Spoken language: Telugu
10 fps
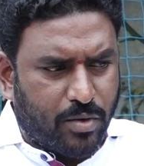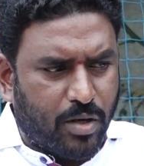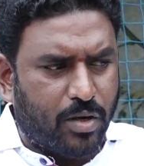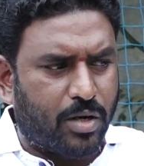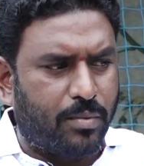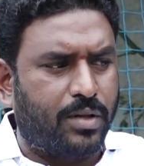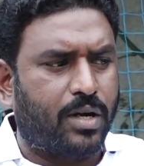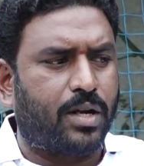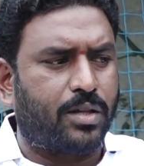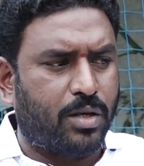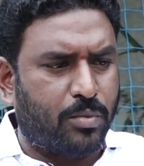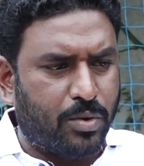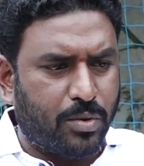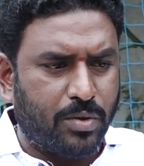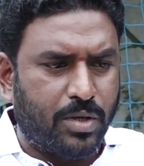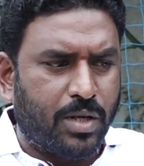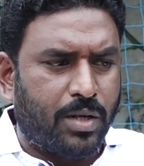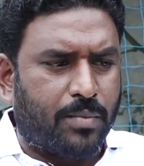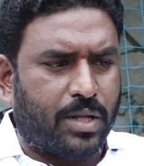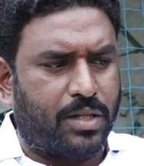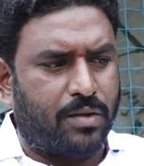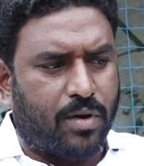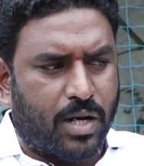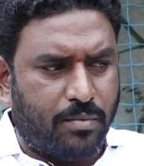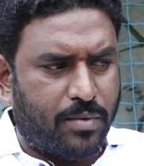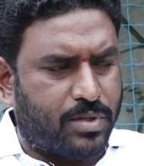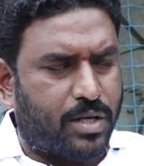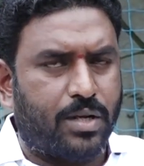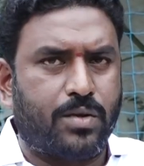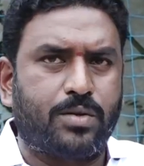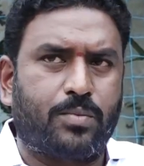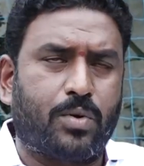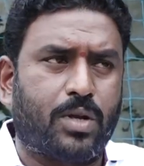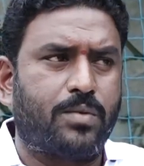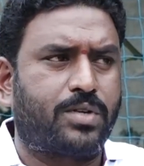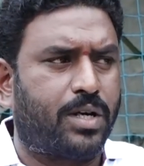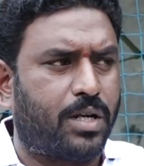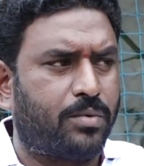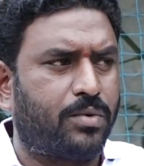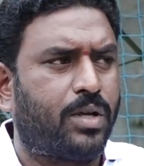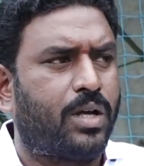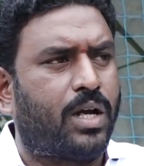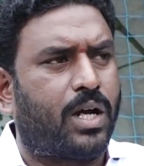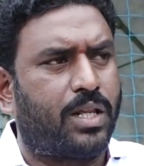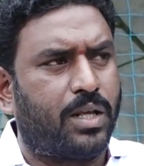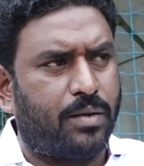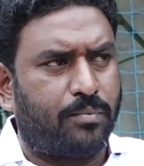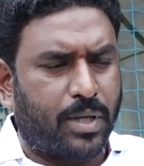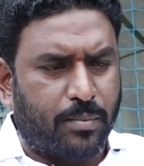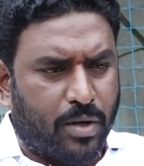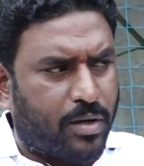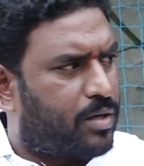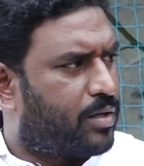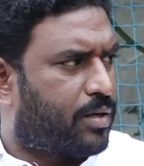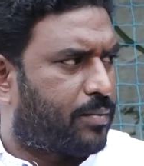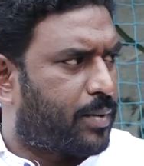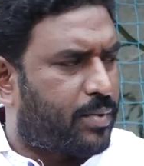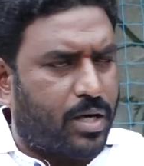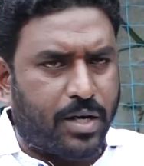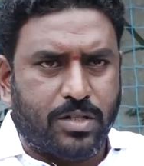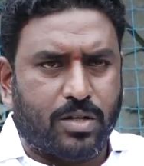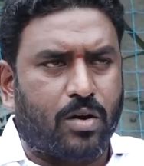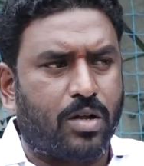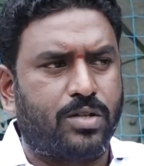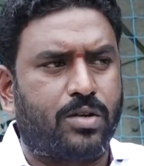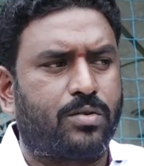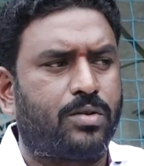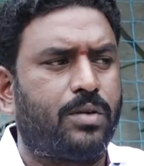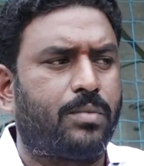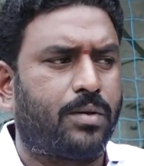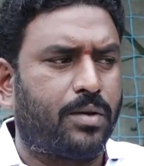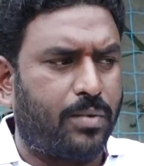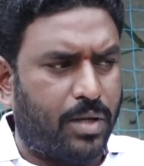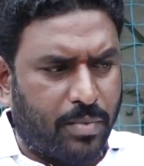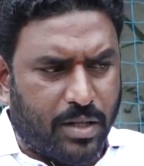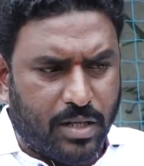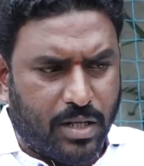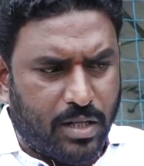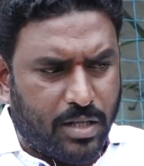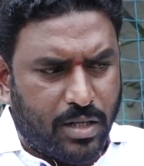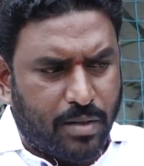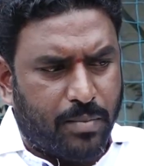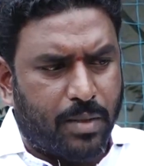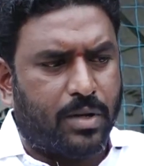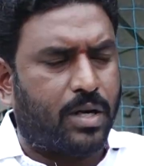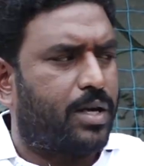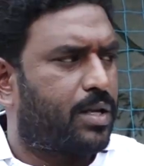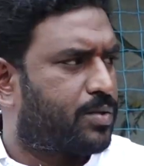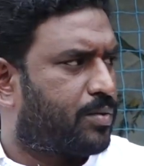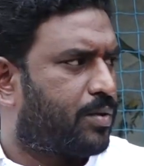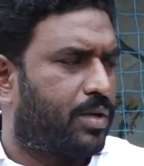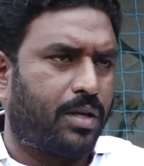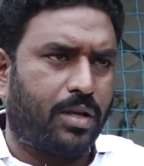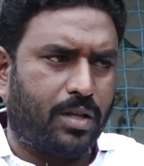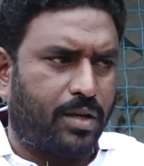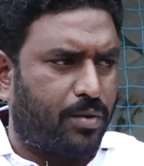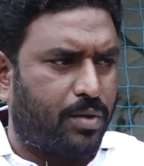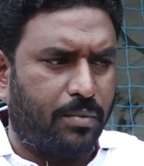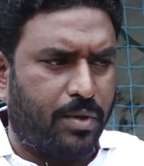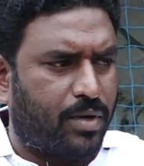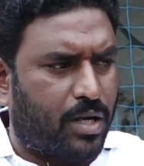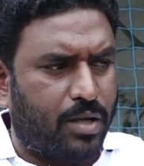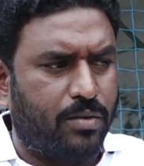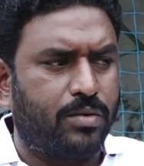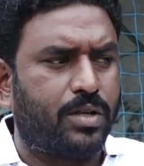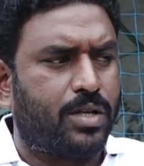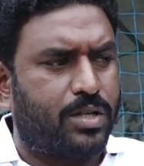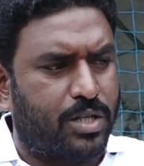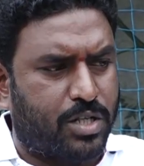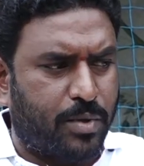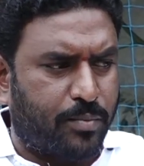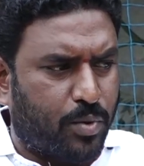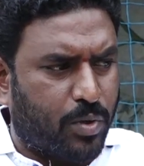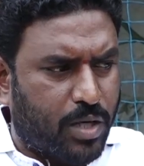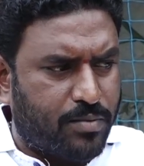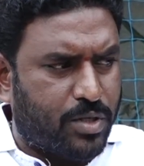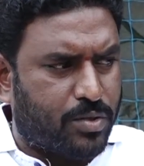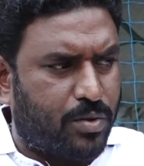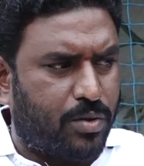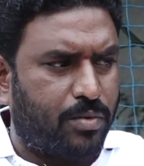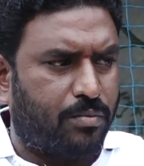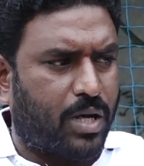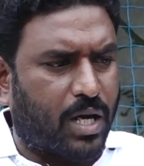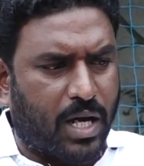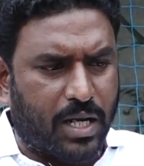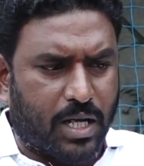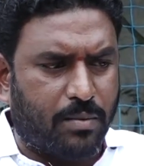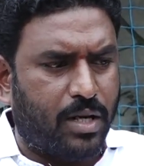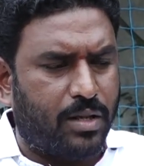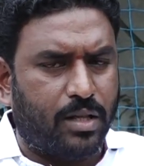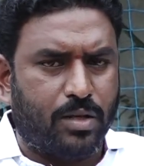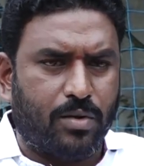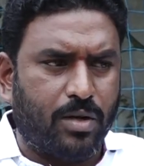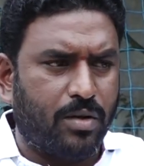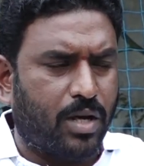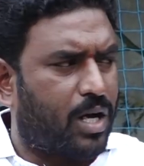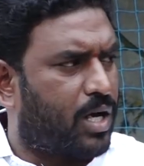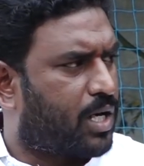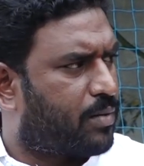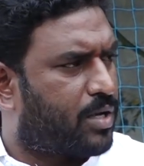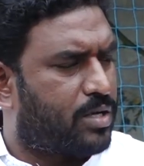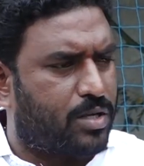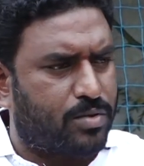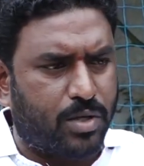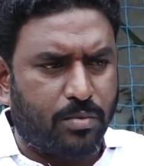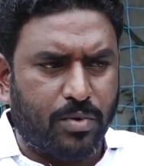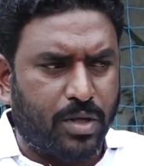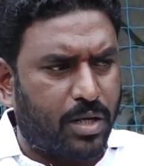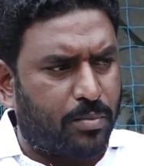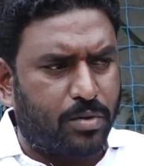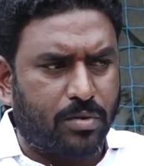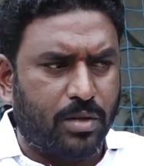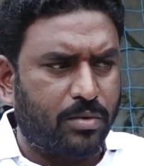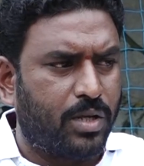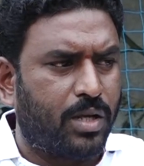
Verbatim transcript: దూరంగా ఉన్నాము ఎందుకంటే అంతకుముందు ప్రతి వారం మేము సండే రోజు ప్రోగ్రామ్ చేయడం అది పేపర్ పేపర్ కట్టింగ్స్ రావడం జరుగుతుంది మేము ఈ మధ్య పేపర్ కట్టింగ్స్ ఇదంటూ ఏమి ఇవ్వట్లేదు జస్ట్ మేము ప్రోగ్రామ్స్ చేసుకుంటూ మా కార్యక్రమాలు ఏదైతే ఉన్నాయో ఆ కార్యక్రమాలు చేసుకుంటూ ముందుకు వెళ్ళిపోతున్నాము